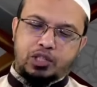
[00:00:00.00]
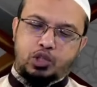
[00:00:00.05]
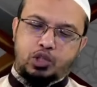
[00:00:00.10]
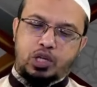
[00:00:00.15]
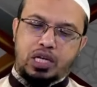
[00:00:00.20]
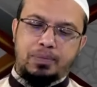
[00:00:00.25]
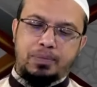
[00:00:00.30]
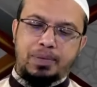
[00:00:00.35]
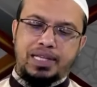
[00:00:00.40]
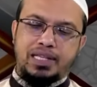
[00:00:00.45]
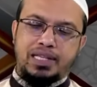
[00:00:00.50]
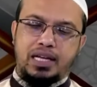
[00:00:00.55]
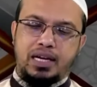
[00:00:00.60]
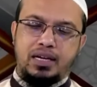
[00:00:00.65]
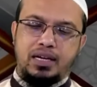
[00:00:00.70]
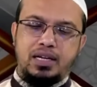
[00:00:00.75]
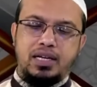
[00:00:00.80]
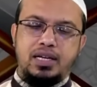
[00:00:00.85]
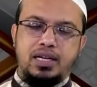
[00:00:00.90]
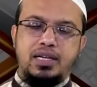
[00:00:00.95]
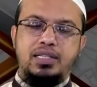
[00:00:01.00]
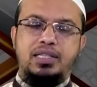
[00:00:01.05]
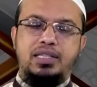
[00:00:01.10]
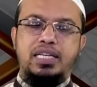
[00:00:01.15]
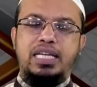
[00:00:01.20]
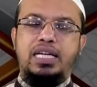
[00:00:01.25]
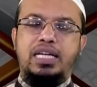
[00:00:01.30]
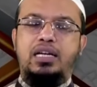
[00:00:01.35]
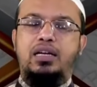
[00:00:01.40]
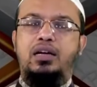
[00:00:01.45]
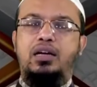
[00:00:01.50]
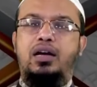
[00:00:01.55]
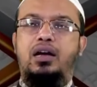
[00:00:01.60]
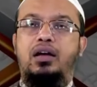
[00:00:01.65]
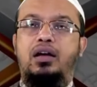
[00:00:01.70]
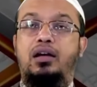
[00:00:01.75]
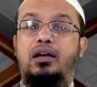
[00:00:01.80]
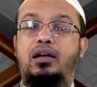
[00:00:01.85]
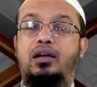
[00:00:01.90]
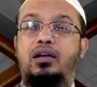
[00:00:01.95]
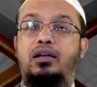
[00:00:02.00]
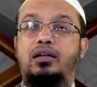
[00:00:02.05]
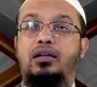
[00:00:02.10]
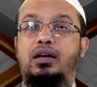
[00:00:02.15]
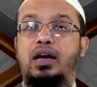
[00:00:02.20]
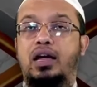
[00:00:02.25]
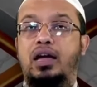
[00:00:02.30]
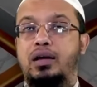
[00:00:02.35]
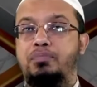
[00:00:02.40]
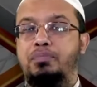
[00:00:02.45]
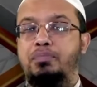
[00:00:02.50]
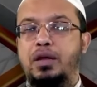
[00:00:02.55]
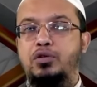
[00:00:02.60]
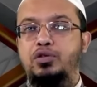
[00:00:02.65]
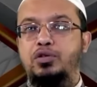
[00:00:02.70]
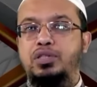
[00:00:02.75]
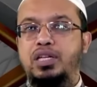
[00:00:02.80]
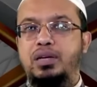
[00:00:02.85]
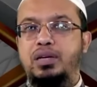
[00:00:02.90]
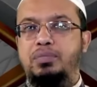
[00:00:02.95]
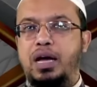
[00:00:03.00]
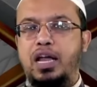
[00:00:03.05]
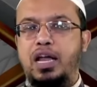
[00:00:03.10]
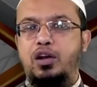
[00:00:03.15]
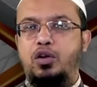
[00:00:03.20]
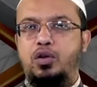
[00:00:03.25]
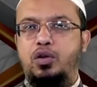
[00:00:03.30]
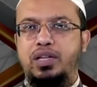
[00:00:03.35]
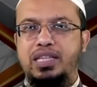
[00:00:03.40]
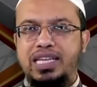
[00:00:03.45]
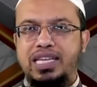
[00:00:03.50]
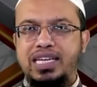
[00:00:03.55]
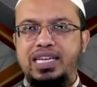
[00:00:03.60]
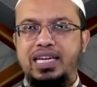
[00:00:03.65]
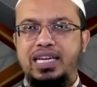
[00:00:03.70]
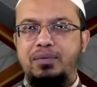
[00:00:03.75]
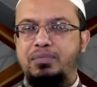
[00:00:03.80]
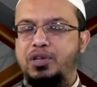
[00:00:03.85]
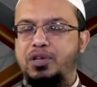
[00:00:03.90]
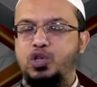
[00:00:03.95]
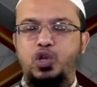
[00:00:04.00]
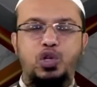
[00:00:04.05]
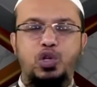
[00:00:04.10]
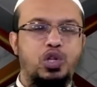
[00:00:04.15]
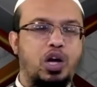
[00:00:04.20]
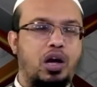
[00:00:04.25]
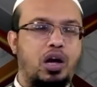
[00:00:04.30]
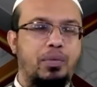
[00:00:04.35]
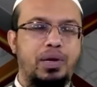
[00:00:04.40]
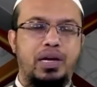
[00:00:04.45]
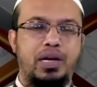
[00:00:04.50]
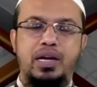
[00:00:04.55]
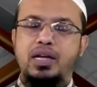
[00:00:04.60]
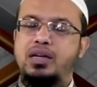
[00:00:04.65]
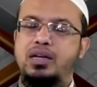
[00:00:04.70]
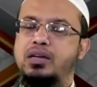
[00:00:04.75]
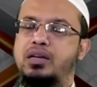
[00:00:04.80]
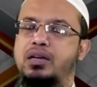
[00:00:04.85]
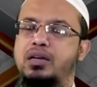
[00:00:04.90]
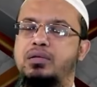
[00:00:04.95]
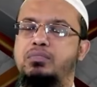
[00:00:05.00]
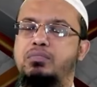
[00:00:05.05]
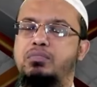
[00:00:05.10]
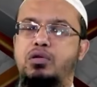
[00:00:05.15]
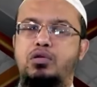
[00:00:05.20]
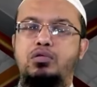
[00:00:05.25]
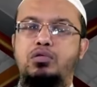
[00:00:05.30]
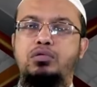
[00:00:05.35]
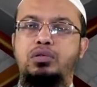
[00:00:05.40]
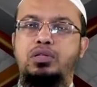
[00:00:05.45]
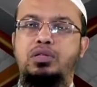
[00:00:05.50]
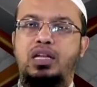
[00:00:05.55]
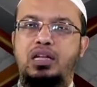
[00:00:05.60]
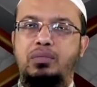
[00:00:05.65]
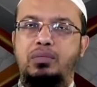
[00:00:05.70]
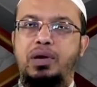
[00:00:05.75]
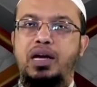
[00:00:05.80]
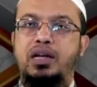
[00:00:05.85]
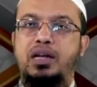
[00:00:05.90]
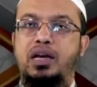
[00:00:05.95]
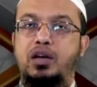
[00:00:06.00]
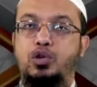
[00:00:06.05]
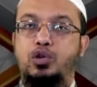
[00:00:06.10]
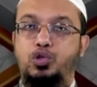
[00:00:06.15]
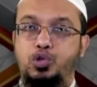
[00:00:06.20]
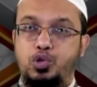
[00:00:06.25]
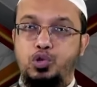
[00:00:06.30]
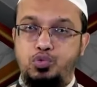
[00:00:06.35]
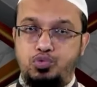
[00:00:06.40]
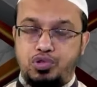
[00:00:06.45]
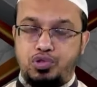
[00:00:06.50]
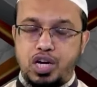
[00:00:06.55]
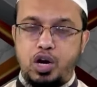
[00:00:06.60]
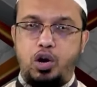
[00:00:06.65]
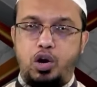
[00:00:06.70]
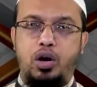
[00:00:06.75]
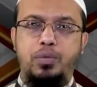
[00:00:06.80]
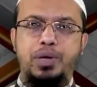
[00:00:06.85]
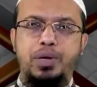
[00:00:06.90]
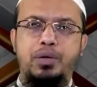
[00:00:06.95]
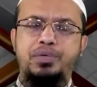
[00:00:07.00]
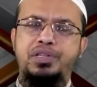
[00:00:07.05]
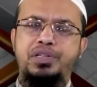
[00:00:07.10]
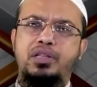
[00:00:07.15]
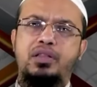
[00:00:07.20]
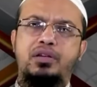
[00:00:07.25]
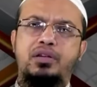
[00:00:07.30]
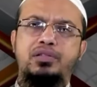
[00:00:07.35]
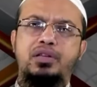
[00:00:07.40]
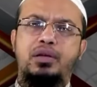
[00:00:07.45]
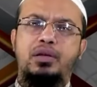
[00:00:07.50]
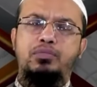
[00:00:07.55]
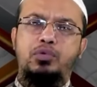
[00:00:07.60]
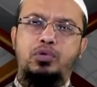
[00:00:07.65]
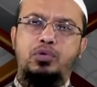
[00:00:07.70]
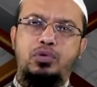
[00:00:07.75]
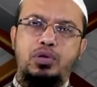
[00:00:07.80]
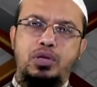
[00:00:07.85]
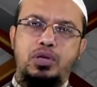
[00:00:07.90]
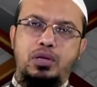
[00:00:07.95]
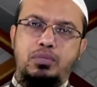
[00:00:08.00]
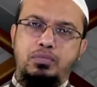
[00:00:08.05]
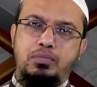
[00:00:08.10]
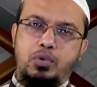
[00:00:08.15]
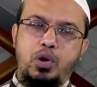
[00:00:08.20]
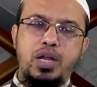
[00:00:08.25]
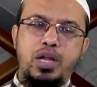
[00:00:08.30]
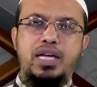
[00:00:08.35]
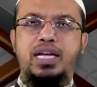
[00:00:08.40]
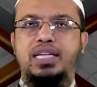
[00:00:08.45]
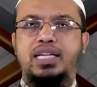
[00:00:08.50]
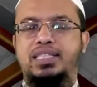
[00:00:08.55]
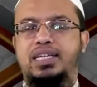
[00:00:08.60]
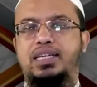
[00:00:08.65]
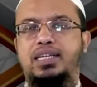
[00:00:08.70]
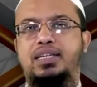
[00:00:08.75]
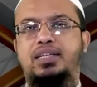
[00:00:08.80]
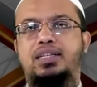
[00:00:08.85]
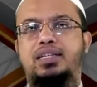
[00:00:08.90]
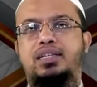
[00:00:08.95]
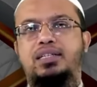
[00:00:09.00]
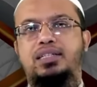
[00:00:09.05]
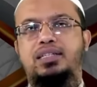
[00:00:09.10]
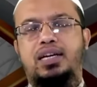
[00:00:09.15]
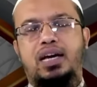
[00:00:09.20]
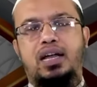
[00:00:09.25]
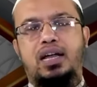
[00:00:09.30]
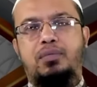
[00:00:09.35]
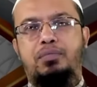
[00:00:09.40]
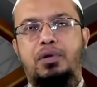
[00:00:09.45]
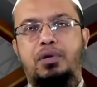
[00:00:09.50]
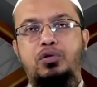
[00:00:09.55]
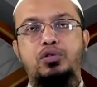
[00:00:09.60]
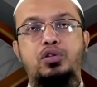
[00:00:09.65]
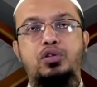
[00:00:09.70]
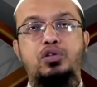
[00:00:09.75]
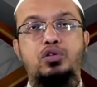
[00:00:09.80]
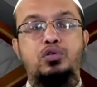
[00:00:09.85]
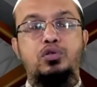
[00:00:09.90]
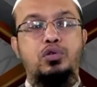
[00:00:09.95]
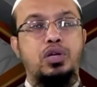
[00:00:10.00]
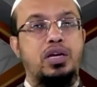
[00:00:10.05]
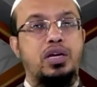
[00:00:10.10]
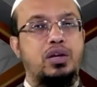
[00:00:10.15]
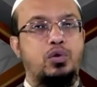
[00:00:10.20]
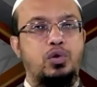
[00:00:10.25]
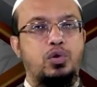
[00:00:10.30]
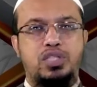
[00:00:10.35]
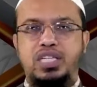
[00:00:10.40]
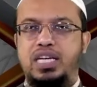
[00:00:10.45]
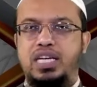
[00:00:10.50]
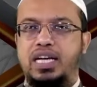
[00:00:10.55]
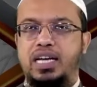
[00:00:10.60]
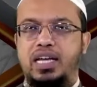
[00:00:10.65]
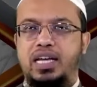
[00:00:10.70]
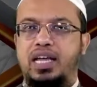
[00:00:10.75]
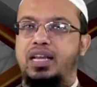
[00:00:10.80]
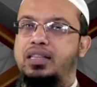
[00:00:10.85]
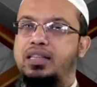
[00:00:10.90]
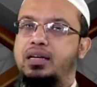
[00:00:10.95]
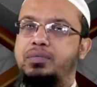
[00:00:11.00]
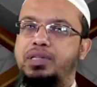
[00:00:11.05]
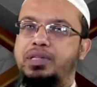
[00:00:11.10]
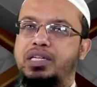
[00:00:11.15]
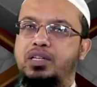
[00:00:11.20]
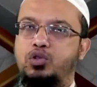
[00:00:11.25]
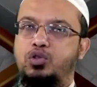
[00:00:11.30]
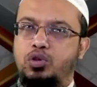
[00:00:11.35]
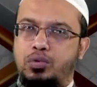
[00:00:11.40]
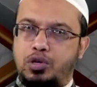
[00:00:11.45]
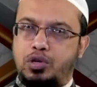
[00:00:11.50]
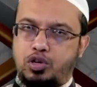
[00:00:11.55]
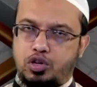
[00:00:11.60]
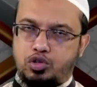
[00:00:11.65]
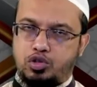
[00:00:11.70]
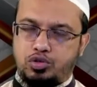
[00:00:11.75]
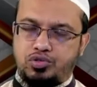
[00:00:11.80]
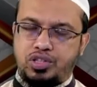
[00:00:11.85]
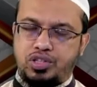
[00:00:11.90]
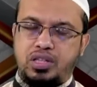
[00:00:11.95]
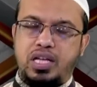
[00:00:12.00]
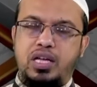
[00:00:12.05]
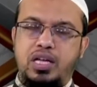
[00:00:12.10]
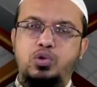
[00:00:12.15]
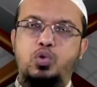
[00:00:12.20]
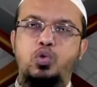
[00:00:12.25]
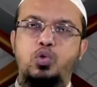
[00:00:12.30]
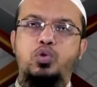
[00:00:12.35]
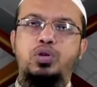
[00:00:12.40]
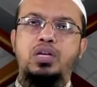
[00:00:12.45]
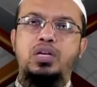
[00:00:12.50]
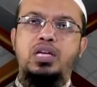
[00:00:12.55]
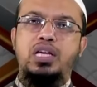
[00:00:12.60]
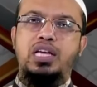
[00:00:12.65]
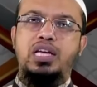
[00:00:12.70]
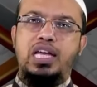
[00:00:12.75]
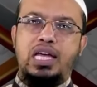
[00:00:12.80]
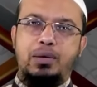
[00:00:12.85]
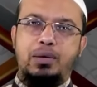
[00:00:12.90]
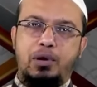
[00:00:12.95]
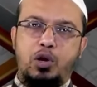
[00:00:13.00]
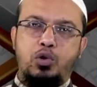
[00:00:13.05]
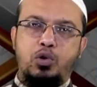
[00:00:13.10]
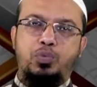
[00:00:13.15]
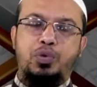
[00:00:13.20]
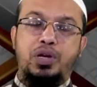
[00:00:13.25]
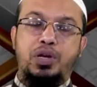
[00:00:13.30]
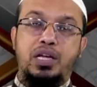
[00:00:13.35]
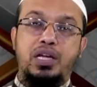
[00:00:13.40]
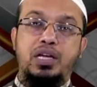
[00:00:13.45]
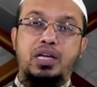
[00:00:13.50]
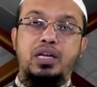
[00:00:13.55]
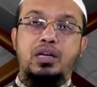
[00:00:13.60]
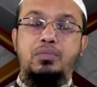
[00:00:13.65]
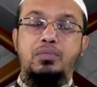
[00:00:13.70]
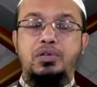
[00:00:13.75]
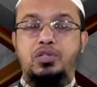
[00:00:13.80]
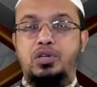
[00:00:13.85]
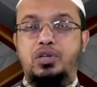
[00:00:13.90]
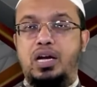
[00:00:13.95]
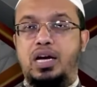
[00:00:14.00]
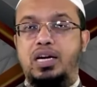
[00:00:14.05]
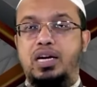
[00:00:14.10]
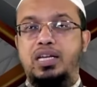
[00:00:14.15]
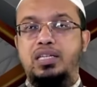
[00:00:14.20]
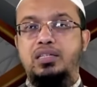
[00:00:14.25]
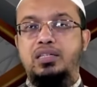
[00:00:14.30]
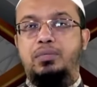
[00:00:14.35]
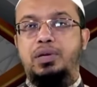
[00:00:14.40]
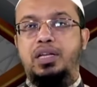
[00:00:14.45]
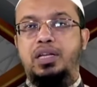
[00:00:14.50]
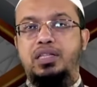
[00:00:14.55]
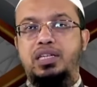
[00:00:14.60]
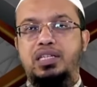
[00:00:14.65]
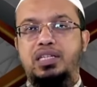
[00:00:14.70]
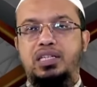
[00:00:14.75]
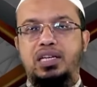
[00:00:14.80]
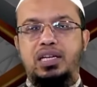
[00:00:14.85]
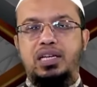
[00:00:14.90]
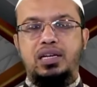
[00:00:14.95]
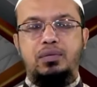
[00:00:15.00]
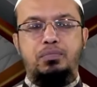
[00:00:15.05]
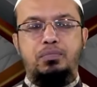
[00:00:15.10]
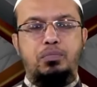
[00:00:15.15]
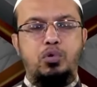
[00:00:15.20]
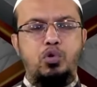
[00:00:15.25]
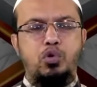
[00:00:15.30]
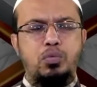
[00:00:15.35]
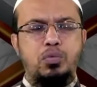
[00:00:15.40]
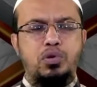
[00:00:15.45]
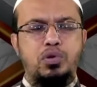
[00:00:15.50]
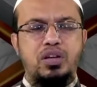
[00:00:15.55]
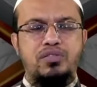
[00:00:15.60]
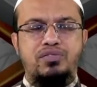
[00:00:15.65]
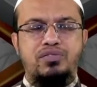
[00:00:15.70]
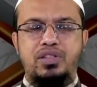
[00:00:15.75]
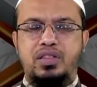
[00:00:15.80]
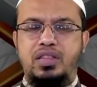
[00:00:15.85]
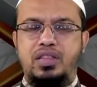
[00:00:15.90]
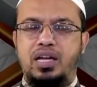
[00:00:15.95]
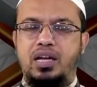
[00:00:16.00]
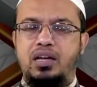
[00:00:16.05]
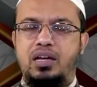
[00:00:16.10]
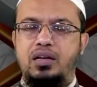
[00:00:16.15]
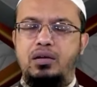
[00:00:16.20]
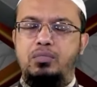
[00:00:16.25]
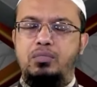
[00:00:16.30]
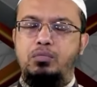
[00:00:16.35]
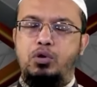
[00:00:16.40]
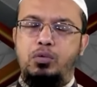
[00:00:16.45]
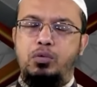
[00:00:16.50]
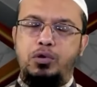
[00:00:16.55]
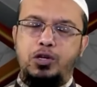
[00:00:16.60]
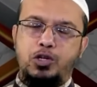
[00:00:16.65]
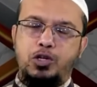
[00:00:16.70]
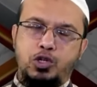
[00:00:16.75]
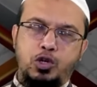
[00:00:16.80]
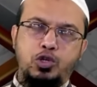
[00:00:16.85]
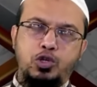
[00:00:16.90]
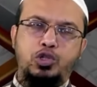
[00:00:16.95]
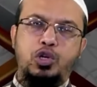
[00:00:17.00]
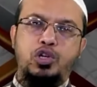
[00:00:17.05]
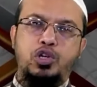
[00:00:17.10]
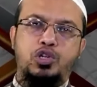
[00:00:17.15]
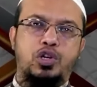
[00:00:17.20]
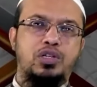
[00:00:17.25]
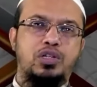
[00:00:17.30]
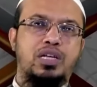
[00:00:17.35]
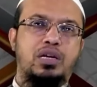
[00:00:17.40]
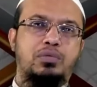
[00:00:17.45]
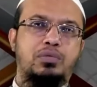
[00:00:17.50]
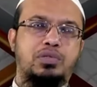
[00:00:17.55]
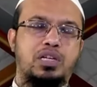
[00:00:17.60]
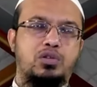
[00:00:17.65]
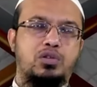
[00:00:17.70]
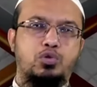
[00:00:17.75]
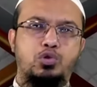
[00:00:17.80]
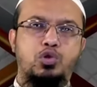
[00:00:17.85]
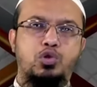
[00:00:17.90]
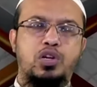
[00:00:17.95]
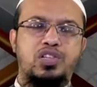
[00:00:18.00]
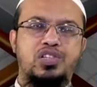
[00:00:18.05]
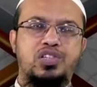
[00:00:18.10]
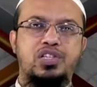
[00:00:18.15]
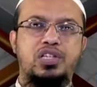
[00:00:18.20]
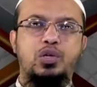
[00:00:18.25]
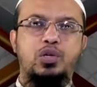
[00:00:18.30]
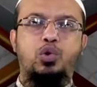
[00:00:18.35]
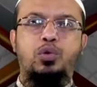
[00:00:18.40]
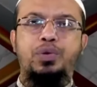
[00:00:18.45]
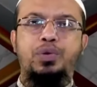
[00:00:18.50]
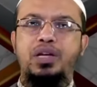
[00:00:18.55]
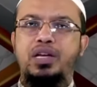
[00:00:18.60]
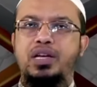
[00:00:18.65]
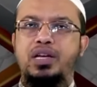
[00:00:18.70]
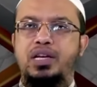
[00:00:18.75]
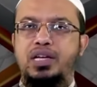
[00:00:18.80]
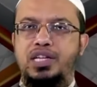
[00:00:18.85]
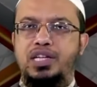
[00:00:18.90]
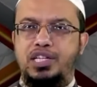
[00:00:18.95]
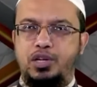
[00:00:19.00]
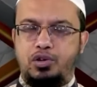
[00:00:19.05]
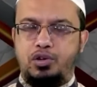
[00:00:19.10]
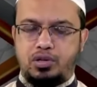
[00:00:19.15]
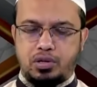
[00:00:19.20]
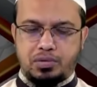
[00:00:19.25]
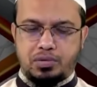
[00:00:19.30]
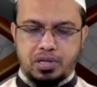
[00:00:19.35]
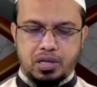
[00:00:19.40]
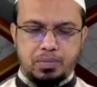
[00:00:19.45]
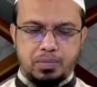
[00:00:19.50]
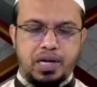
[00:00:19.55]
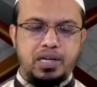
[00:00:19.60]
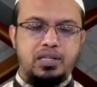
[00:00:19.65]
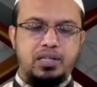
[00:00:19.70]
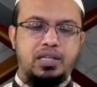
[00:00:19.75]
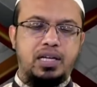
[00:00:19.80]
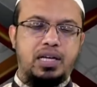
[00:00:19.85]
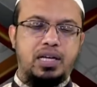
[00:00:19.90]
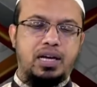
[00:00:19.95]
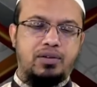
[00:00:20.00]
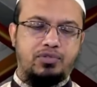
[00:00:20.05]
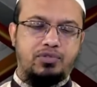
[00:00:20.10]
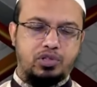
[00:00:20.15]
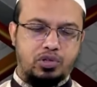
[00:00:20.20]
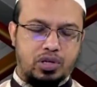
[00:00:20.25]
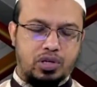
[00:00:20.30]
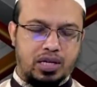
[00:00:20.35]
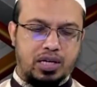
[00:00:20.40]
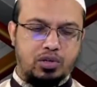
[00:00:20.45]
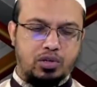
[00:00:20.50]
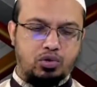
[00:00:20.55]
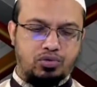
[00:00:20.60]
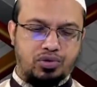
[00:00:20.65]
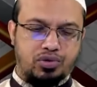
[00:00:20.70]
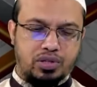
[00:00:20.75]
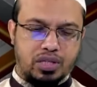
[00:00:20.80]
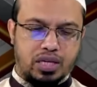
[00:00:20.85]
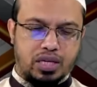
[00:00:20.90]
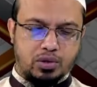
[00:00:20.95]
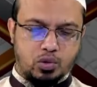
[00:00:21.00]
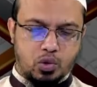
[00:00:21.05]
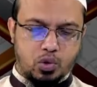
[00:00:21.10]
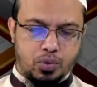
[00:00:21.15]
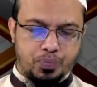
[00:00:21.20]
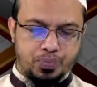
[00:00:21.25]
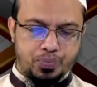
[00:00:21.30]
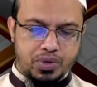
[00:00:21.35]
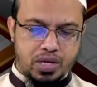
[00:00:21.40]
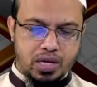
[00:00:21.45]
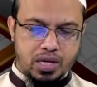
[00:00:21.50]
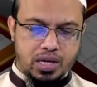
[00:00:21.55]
একজন ইমানদার তিনি খারাপ মানুষদের ভালো হওয়া দেখে বিচলিত হবেন না বরং তার ইমান আরও সুদৃঢ় হবে নবী সাল্লাহ সাল্লাম তো বলেই গেছেন যে খারাপ মানুষদের জন্য দুনিয়াটা হলো জেলখানা আল্লাহ তালা আমাদেরকে সবর করার তফিক দান করুন ইমানোর পরে বিশেষ করে আখেরি জামানাতে সে বহুমুখী ফিতনা বহুমুখী সংশয় শয়তান তার দোষরা সৃষ্টি করবে সেগুলোতে আমাদের ইমানকে হেফাজতে রাখার তফিক দান করুন